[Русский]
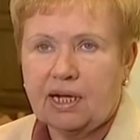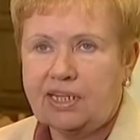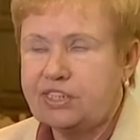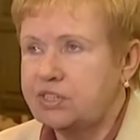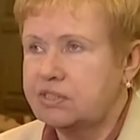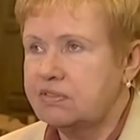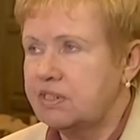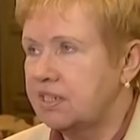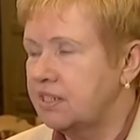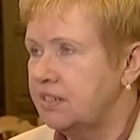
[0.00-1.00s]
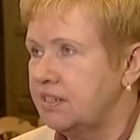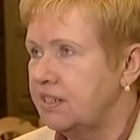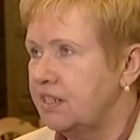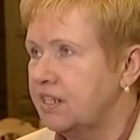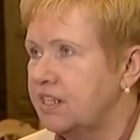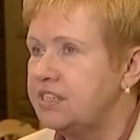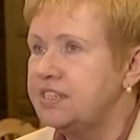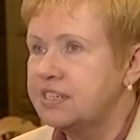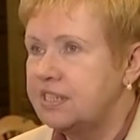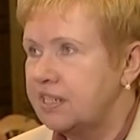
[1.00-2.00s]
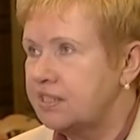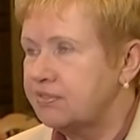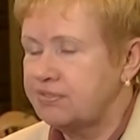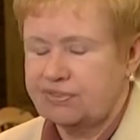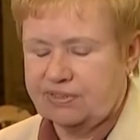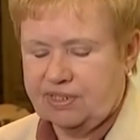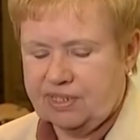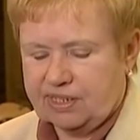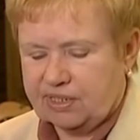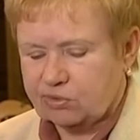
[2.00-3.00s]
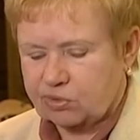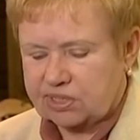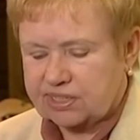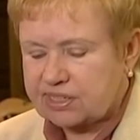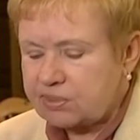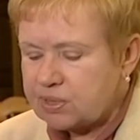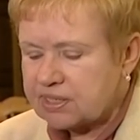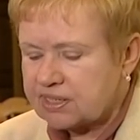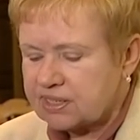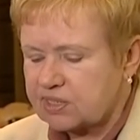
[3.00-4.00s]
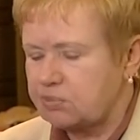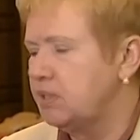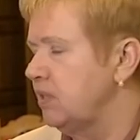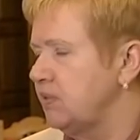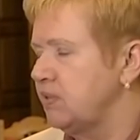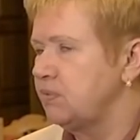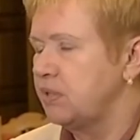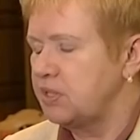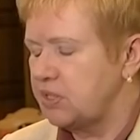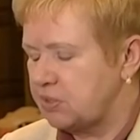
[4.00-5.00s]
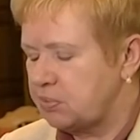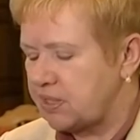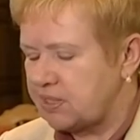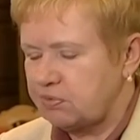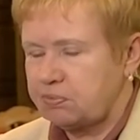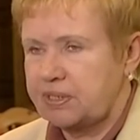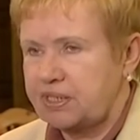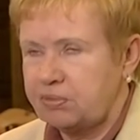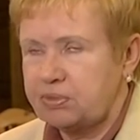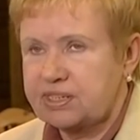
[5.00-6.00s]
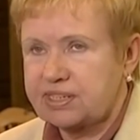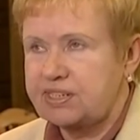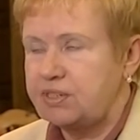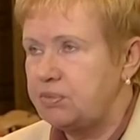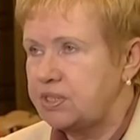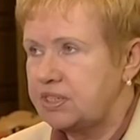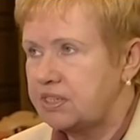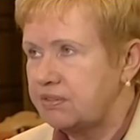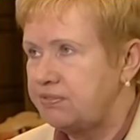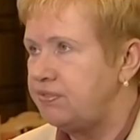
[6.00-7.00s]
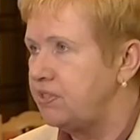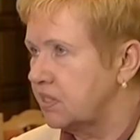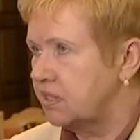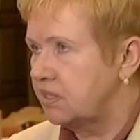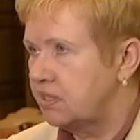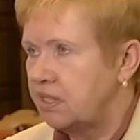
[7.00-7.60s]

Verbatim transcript: Количество э, кандидатов, которые стремятся избрать, э, избраться в парламент, стремится вверх.